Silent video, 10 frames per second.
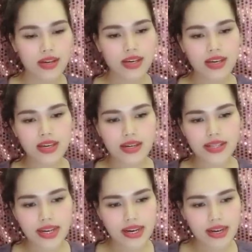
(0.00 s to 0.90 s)
Ngày nghỉ ở
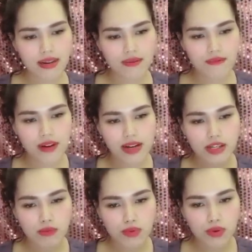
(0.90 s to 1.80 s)
nhà, vợ
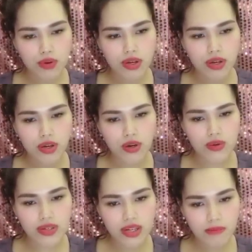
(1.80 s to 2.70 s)
chồng tôi
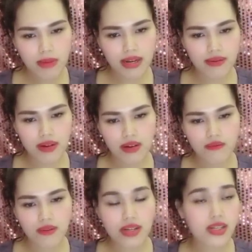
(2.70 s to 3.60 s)
luôn rất mệt
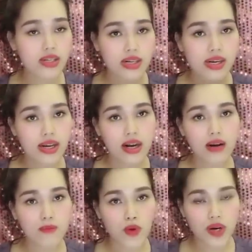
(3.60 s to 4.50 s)
với cái sự nghịch
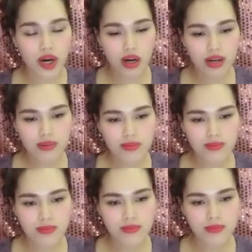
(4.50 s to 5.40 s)
ngợm của nó.
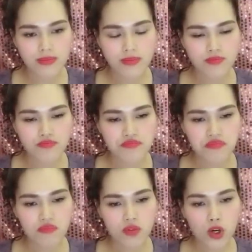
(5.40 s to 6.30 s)

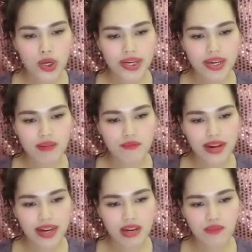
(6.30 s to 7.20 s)
Tôi có ý định
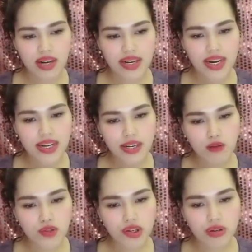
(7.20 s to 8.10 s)
phản ánh việc này lên
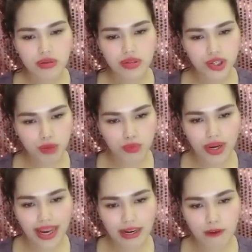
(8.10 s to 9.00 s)
hiệu trưởng nhưng chồng
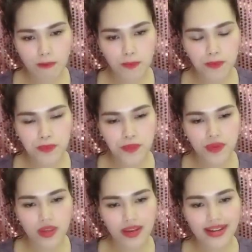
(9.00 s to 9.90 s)
tôi cản.
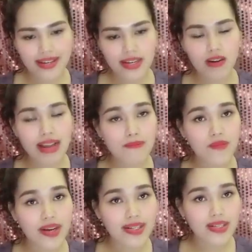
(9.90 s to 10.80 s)
Anh ấy nói
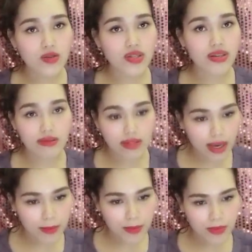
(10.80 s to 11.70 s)
làm vậy chỉ có giờ
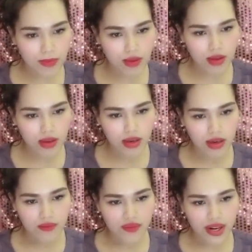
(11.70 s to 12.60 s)
thêm.
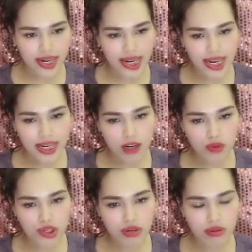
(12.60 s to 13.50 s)
Việc này lên
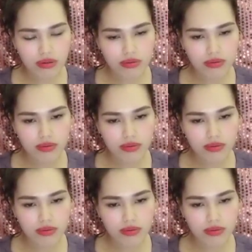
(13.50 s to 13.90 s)
hiệu trưởng.